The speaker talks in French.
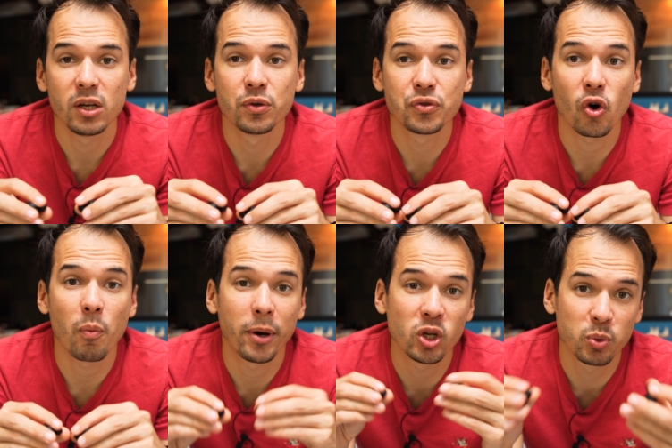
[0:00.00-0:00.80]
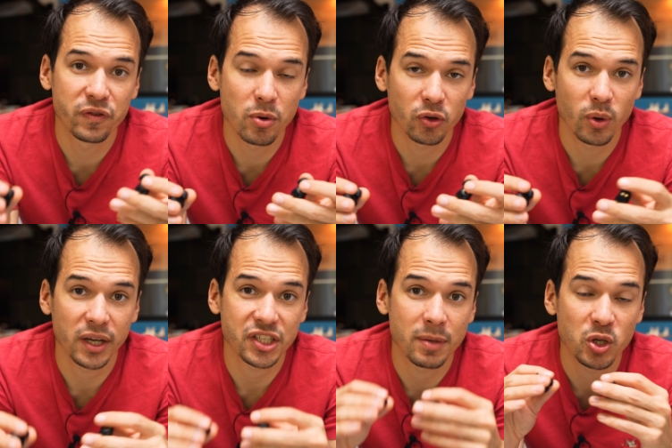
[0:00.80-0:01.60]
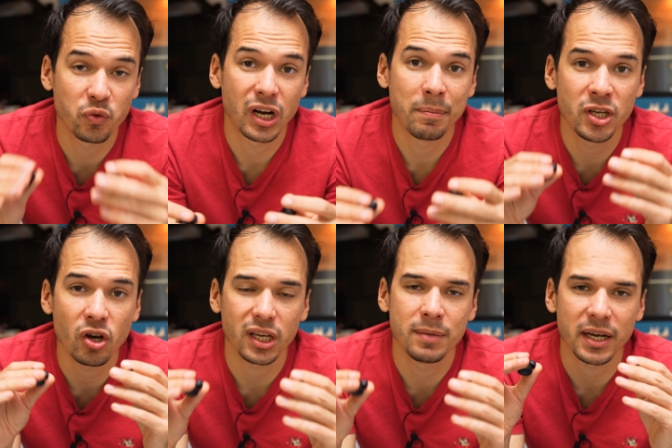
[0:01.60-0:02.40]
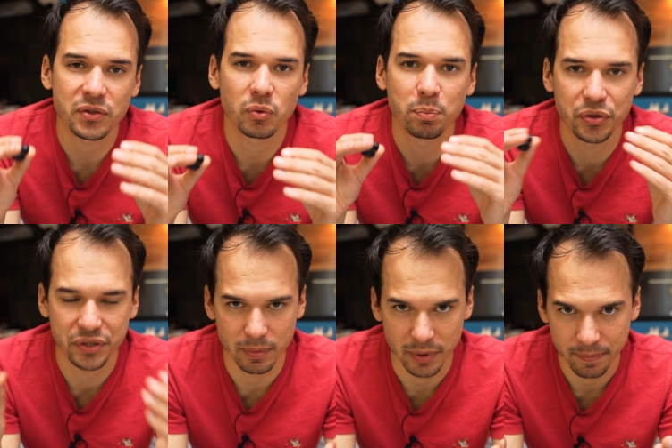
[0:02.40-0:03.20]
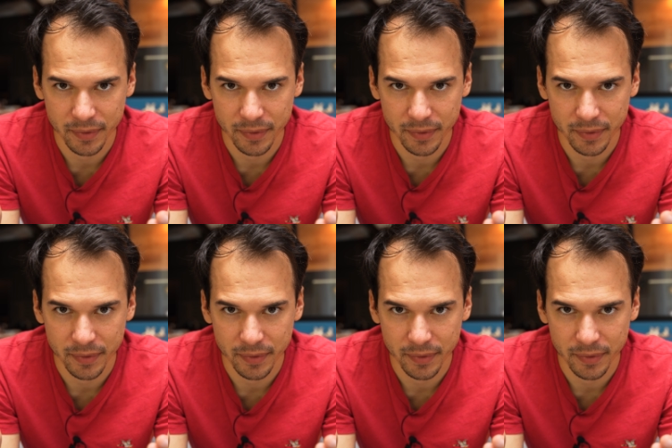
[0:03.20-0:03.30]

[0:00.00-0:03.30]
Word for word: Ils ne seront pas non plus faits pour toi si jamais tu veux la meilleure immersion possible.